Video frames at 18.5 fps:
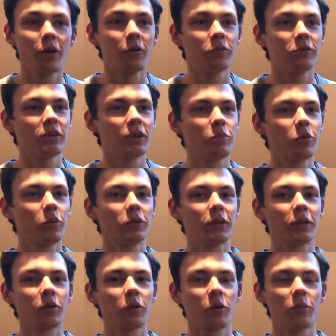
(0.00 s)
Vous avez
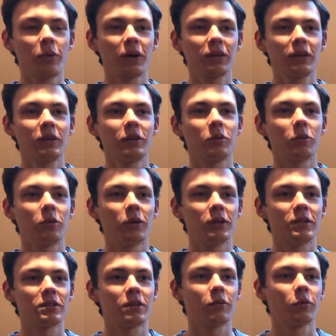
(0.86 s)
peut-être remarqué que
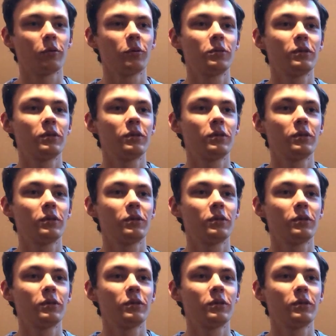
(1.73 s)
les servants